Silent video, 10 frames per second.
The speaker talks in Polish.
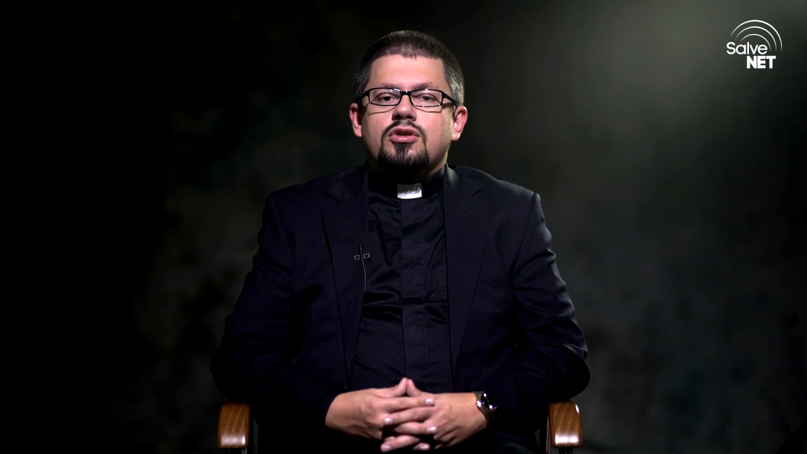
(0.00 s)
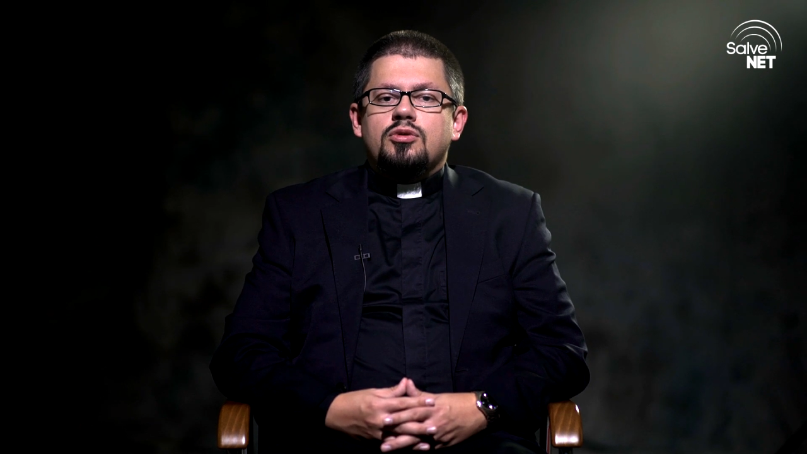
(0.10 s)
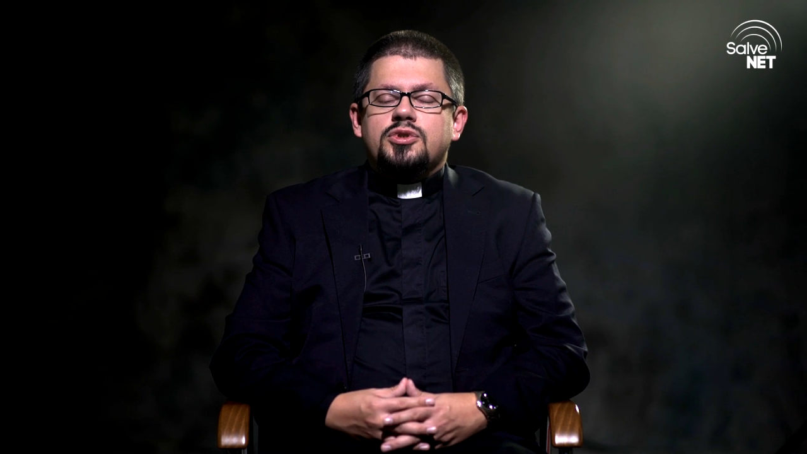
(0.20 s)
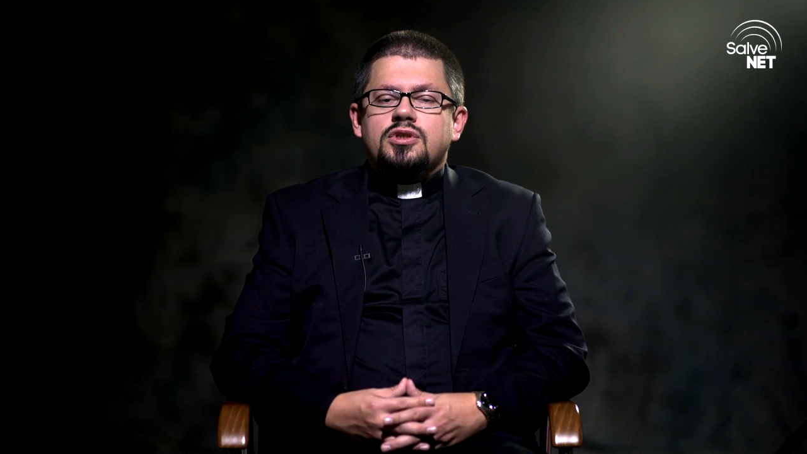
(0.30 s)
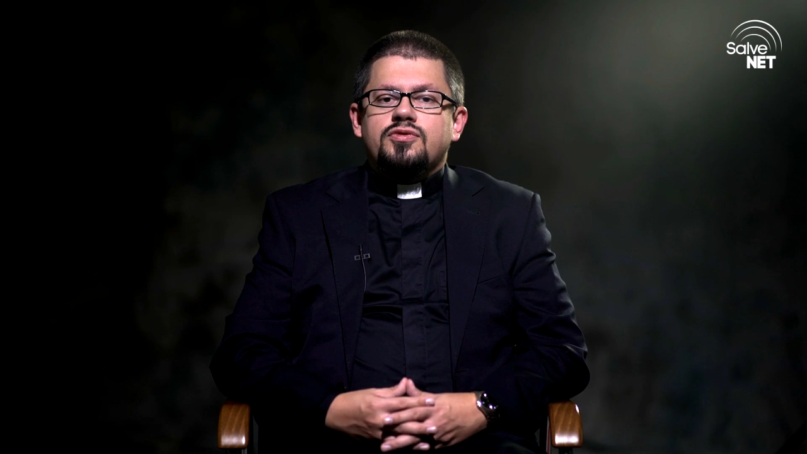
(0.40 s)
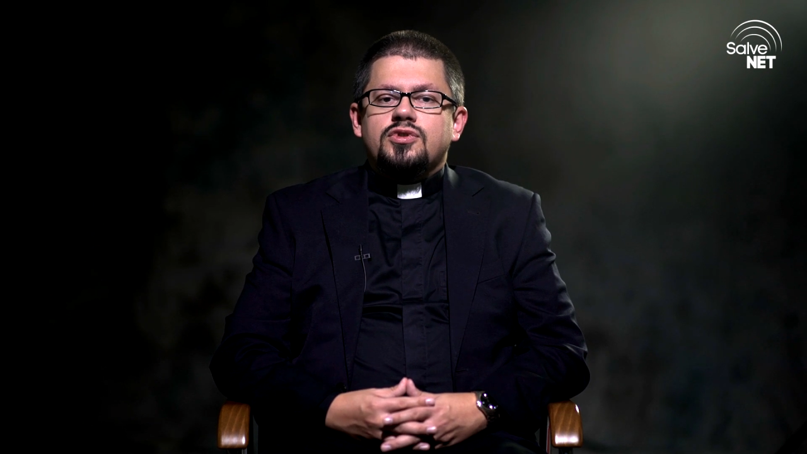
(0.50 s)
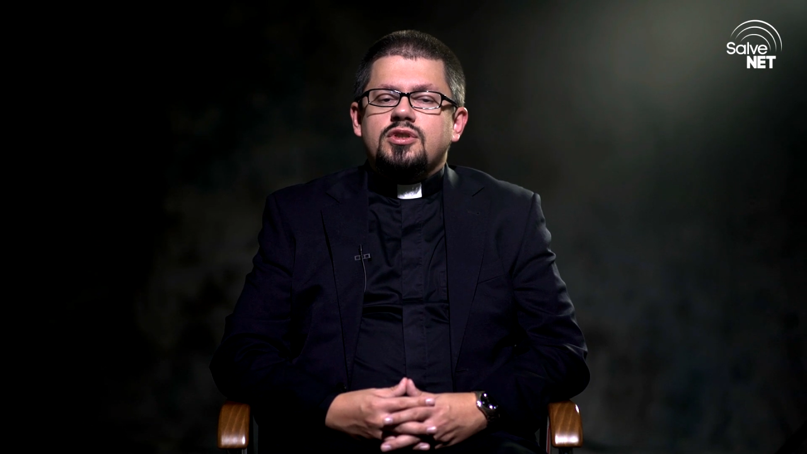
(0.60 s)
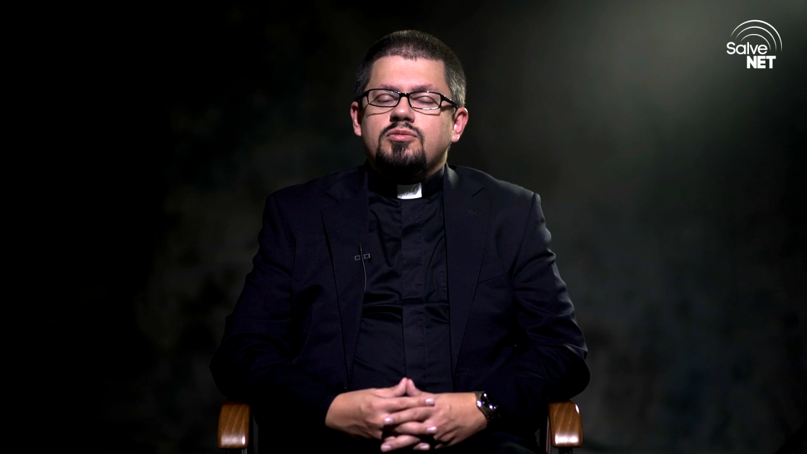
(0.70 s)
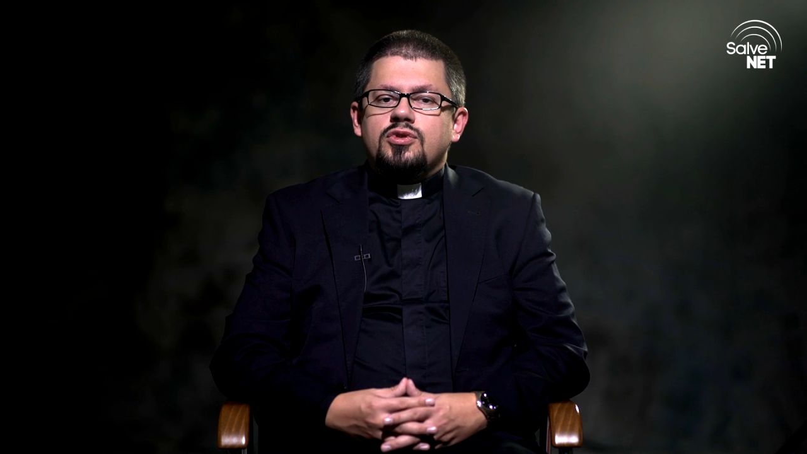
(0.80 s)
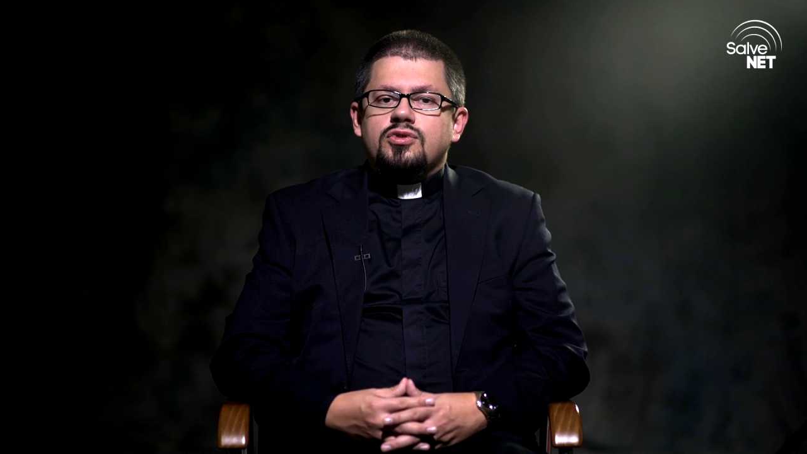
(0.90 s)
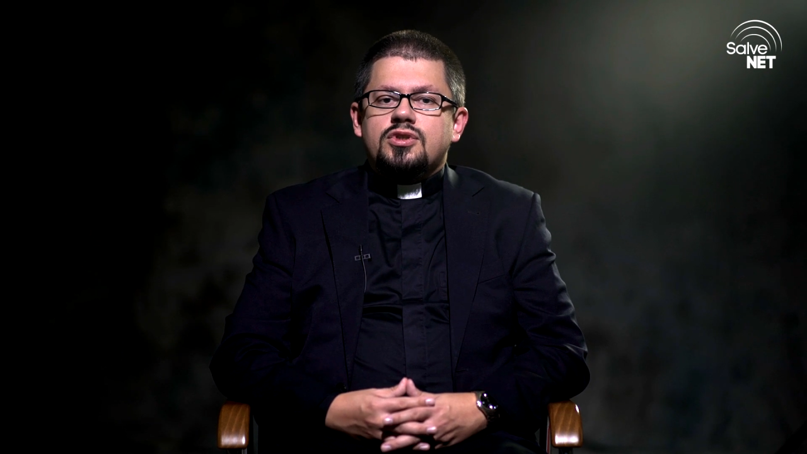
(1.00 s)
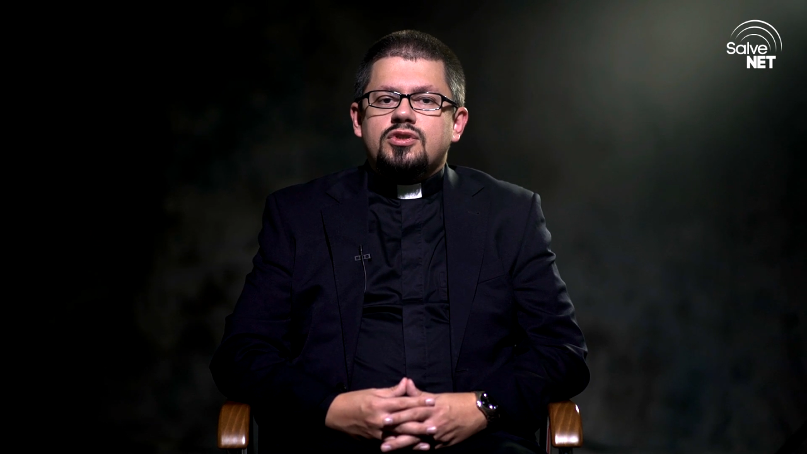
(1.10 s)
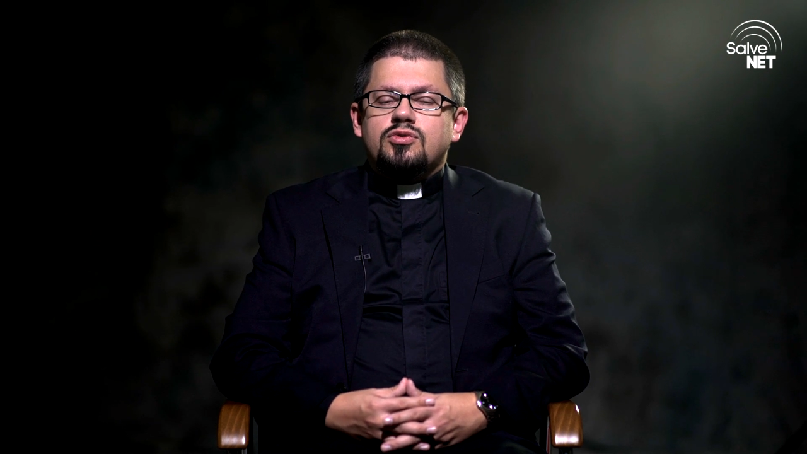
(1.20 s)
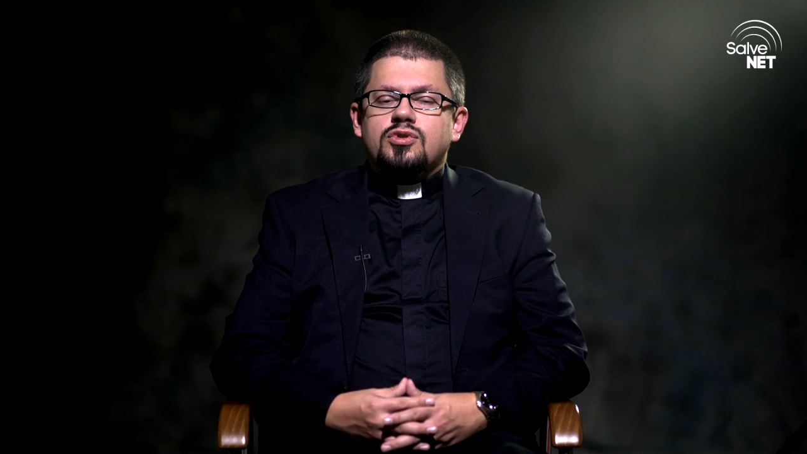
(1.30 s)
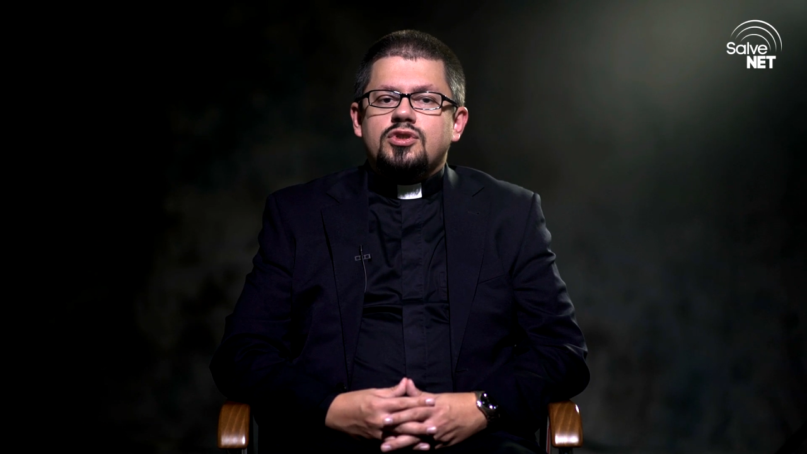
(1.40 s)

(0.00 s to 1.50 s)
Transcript: to przede wszystkim to, że Jezus